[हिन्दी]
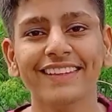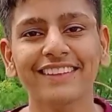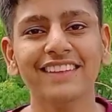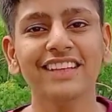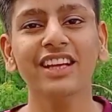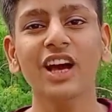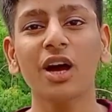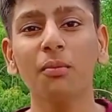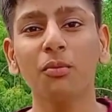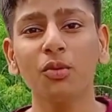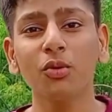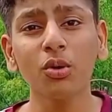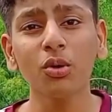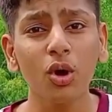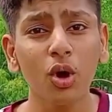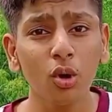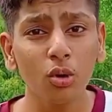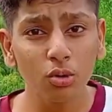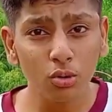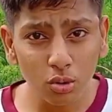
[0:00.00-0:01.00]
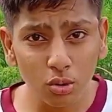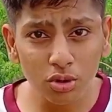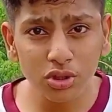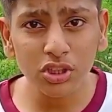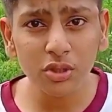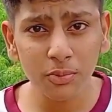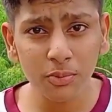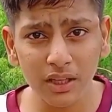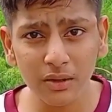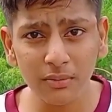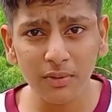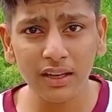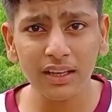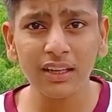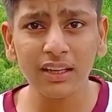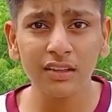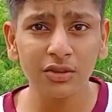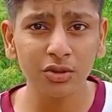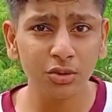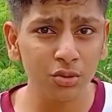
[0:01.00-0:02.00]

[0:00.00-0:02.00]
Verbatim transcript: इसलिए आपको कुछ भी भाई